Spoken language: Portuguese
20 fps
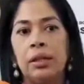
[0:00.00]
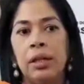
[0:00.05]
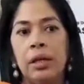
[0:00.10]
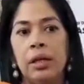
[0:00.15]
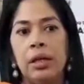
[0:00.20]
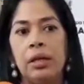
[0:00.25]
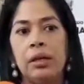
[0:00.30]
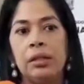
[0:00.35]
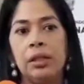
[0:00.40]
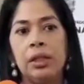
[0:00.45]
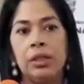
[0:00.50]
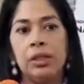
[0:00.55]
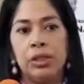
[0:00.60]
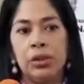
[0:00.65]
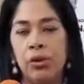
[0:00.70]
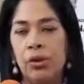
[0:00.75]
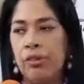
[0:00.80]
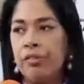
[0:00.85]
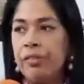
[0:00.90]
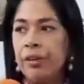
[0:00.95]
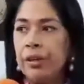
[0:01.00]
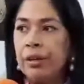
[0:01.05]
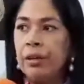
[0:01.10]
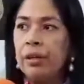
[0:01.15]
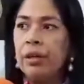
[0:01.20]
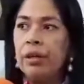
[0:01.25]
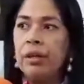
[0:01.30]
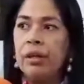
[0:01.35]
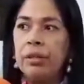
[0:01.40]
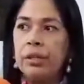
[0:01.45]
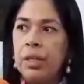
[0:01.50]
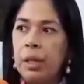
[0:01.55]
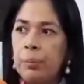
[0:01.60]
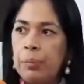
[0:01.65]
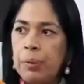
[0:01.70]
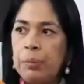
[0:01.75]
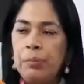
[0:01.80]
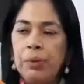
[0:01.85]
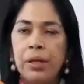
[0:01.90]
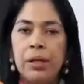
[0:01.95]
da, da jovem, da
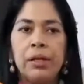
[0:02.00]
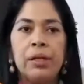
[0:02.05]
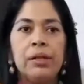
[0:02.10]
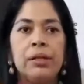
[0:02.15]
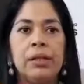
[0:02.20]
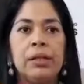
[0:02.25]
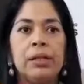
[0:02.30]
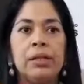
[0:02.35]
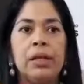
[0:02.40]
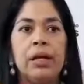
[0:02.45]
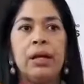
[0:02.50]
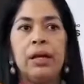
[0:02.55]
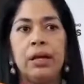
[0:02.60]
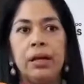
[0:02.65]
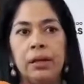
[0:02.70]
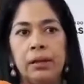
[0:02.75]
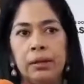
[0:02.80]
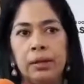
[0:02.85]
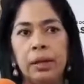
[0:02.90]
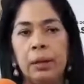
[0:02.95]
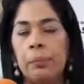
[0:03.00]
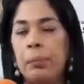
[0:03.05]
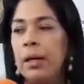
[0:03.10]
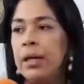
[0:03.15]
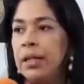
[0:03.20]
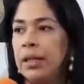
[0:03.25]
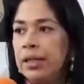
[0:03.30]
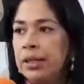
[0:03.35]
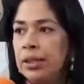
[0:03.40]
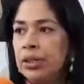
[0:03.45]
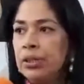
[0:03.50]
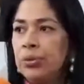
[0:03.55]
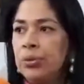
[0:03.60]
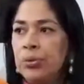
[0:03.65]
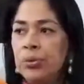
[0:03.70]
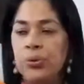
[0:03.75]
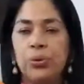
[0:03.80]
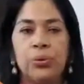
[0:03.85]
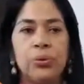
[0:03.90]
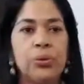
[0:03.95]
primeira, né, da, da parente
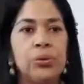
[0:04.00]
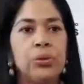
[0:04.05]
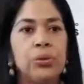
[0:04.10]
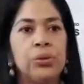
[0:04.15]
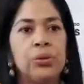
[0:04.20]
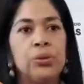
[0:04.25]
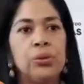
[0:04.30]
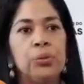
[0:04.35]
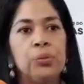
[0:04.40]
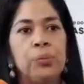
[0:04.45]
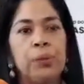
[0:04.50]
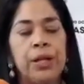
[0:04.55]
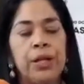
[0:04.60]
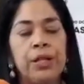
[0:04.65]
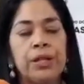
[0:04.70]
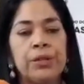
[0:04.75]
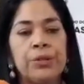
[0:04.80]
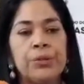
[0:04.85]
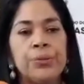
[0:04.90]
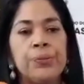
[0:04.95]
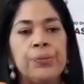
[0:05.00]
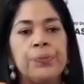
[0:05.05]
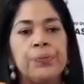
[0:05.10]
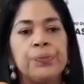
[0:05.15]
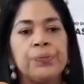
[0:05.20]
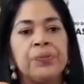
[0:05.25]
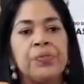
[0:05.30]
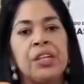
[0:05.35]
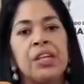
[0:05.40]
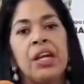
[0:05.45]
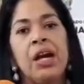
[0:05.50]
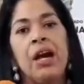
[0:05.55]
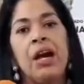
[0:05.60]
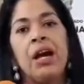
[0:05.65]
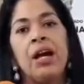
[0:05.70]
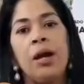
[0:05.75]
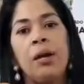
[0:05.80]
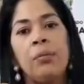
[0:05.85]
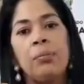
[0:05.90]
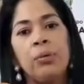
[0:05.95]
do, do preso,
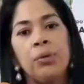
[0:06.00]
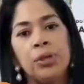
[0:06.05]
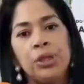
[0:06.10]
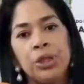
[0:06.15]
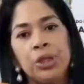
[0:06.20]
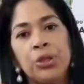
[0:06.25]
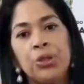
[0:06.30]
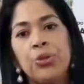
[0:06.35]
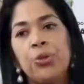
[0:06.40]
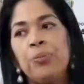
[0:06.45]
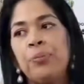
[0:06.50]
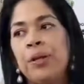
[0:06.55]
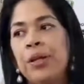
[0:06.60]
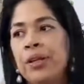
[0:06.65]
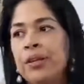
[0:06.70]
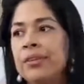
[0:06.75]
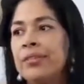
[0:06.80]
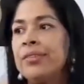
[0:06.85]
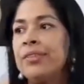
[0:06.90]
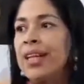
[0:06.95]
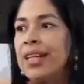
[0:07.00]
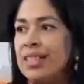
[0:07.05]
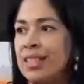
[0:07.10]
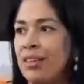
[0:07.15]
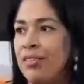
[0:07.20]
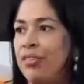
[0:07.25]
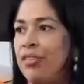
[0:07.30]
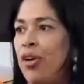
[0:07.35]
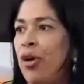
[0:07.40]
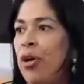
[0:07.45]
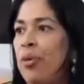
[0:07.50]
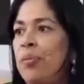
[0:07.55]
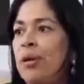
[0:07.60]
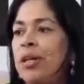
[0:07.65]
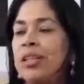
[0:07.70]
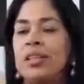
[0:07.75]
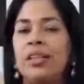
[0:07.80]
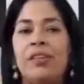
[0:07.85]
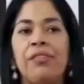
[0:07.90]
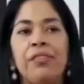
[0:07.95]
acabou descobrindo dessa
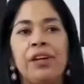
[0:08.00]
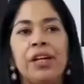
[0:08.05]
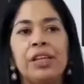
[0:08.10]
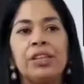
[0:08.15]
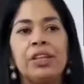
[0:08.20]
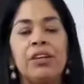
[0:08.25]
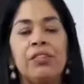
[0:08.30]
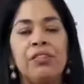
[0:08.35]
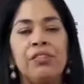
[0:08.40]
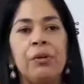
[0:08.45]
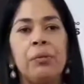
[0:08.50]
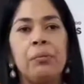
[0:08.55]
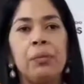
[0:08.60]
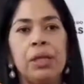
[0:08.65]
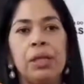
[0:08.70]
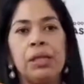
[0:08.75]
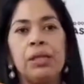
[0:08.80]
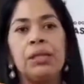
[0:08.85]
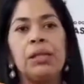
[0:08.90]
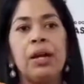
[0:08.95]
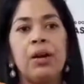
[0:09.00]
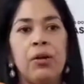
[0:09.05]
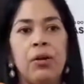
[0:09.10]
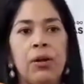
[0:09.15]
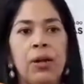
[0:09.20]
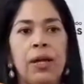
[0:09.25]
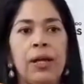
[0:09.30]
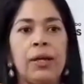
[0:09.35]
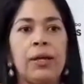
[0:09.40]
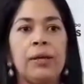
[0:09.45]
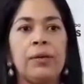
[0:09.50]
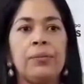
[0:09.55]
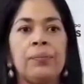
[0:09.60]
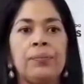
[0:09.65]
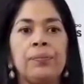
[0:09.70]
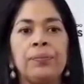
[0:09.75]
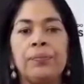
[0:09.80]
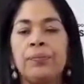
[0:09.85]
forma, através da família da colega.